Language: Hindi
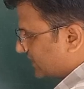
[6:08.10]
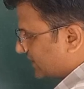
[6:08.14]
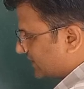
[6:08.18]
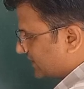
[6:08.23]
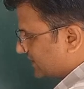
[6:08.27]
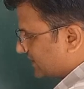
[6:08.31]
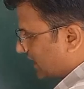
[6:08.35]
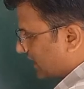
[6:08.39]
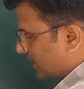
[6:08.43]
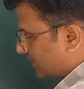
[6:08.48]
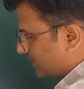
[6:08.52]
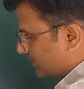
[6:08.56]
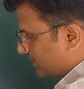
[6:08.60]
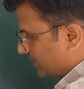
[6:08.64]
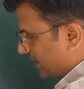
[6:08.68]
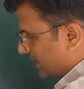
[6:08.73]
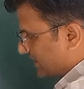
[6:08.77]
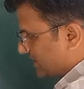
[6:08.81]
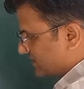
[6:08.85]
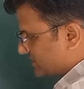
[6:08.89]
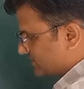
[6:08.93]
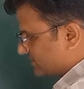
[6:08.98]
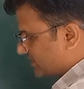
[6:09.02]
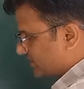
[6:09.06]
वाले यहाँ पे
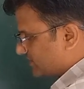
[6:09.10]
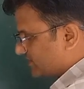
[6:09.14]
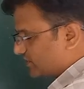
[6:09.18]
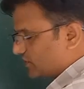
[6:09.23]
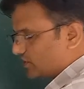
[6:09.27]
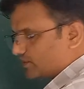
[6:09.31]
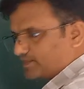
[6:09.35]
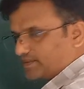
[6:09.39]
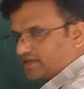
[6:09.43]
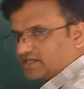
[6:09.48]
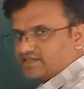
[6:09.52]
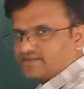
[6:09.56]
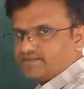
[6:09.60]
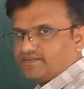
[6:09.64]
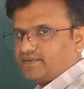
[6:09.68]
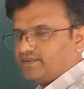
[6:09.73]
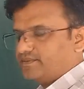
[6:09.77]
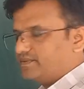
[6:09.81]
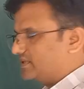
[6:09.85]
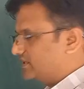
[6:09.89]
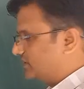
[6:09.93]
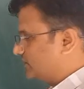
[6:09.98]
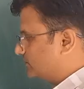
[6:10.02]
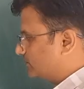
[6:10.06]
माइनस में भी है और प्लस में
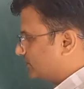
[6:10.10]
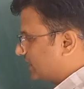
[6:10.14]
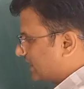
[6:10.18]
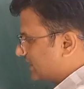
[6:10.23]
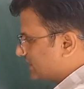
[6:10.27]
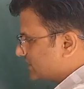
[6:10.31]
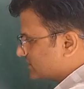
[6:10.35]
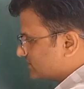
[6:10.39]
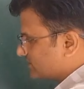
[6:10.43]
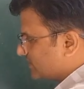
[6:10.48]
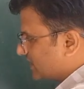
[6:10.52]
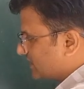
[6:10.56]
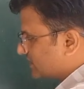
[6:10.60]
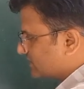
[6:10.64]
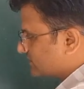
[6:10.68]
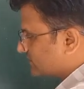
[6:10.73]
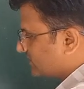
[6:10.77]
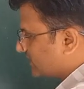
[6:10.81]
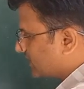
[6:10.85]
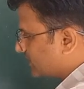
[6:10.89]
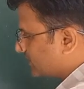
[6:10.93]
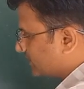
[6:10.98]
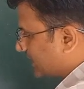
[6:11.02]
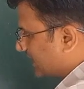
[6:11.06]
भी है तो माइनस माइनस
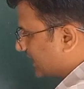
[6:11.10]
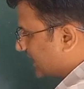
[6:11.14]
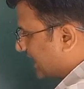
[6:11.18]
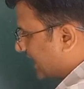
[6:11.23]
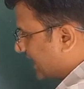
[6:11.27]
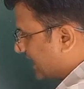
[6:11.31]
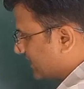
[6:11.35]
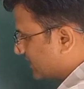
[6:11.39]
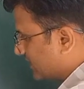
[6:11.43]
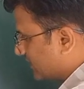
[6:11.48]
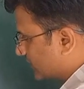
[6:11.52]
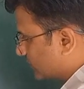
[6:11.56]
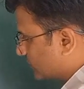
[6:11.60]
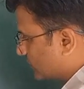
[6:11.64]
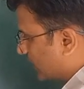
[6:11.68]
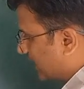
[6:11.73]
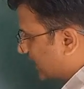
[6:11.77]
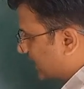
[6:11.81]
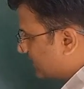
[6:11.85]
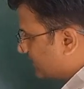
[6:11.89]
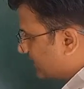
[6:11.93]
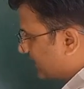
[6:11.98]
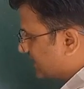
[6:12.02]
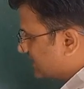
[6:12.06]
वाले पहले ऐड कर दो
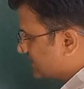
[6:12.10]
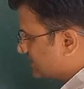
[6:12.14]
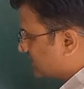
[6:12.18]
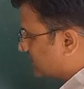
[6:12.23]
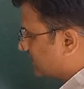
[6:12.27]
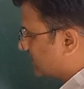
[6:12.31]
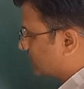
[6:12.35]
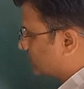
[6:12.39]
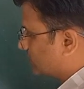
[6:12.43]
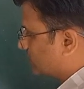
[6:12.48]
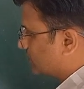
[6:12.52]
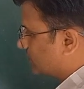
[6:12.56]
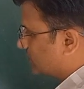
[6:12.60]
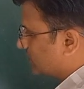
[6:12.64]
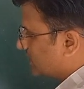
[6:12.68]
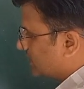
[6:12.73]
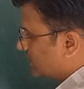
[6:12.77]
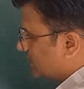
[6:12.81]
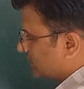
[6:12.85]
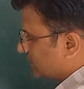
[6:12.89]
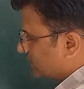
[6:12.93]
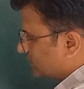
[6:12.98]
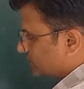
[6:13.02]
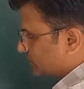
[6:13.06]
आगे माइनस लगा दो
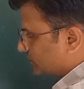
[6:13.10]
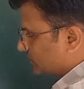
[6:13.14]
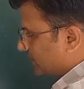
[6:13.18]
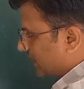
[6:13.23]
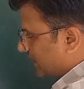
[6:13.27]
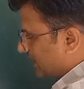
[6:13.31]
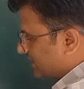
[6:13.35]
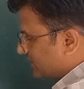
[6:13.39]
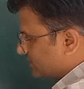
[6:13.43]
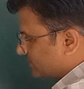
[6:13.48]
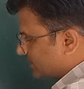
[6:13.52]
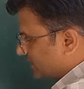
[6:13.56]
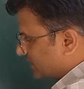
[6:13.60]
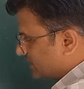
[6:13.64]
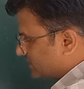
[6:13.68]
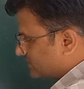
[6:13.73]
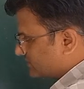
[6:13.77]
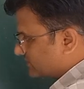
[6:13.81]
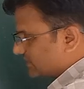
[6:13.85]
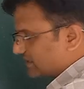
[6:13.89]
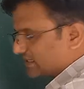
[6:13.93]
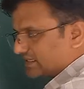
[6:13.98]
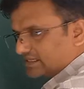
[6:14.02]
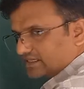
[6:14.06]
तो माइनस
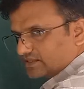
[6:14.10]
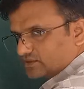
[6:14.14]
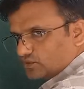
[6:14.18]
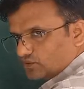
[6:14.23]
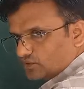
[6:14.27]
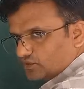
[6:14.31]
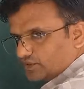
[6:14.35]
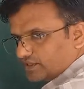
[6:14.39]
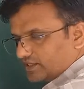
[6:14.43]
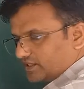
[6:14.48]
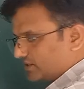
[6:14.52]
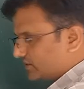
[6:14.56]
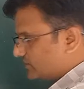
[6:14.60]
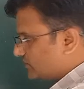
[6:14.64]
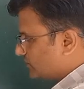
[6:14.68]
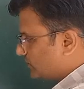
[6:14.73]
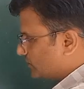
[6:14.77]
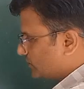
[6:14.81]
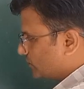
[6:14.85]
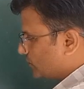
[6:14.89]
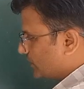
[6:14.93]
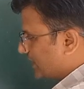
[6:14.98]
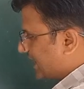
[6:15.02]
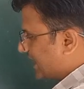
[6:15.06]
माइनस वाले ये दोनों इन
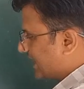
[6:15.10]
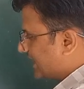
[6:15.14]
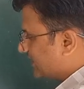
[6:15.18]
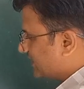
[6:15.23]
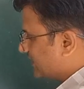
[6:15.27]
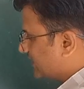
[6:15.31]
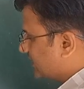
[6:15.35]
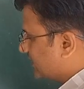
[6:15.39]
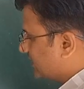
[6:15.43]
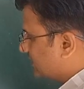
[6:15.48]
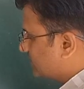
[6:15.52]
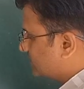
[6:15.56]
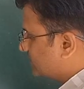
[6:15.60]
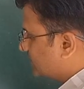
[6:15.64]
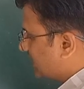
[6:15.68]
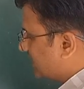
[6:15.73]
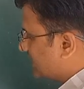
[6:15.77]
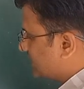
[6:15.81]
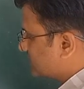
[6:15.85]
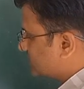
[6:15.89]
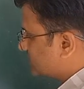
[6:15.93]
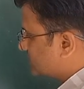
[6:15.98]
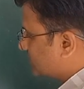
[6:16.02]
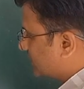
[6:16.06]
दोनों को ऐड करेंगे तो
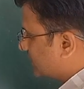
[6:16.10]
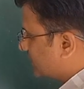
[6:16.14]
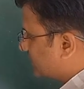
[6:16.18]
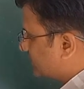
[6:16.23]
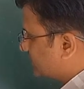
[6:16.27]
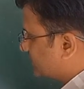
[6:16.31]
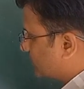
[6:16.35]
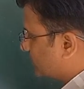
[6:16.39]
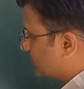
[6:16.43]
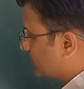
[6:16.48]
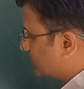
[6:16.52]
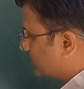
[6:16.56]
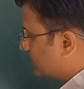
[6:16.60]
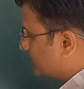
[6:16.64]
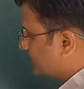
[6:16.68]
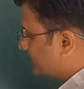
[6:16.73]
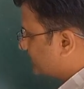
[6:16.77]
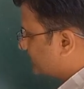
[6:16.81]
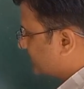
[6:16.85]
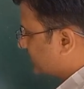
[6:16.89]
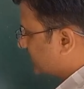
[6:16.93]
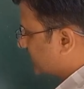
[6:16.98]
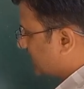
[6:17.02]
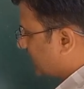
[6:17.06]
माइनस ट्वेंटी फोर
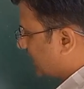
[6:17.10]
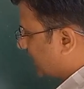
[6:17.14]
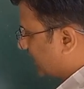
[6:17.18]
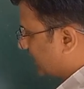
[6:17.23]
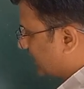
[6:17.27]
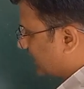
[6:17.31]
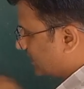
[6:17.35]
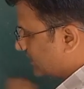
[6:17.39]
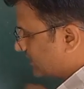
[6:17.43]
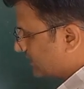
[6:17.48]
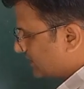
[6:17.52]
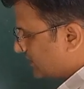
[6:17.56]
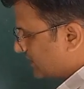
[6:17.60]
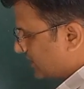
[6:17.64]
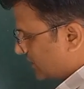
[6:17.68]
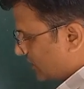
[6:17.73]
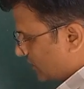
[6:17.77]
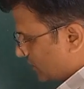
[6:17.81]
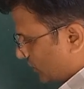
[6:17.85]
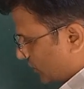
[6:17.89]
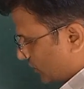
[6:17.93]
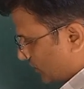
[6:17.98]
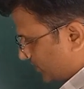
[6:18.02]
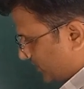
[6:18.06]
आ गया
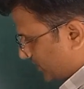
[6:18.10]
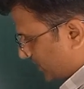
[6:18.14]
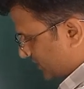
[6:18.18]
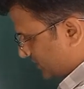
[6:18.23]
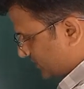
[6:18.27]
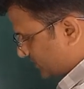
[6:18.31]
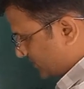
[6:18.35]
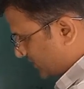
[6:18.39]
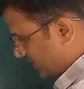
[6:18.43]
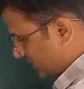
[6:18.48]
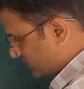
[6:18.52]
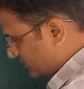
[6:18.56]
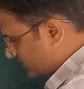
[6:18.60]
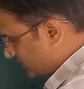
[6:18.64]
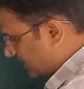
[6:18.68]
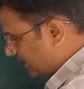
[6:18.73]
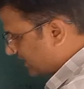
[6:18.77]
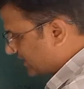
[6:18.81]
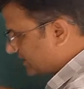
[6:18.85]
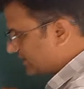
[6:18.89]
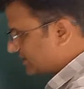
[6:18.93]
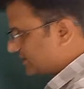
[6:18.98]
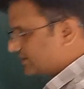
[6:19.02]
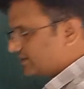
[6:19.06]
और प्लस प्लस
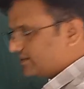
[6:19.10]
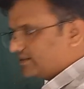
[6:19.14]
वाले